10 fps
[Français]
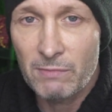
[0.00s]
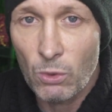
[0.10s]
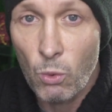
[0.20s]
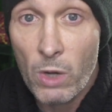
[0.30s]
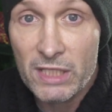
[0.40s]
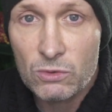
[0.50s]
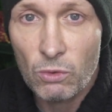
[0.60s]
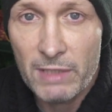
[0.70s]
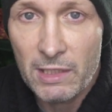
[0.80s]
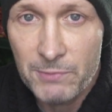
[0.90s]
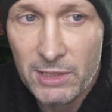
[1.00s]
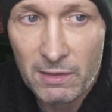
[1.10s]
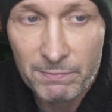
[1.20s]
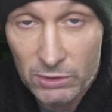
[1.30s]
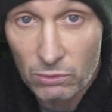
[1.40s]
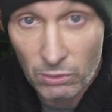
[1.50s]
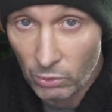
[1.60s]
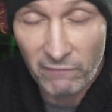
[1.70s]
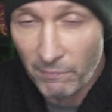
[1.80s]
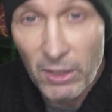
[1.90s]
mais où est-ce qu'on met les pieds Parce qu'on
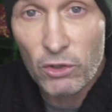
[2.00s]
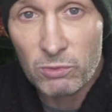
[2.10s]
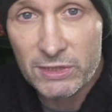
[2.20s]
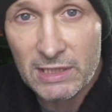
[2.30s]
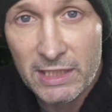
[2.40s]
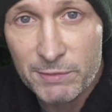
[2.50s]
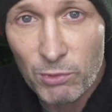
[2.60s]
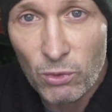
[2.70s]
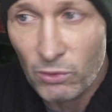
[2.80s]
n'avait pas commencé l'explo,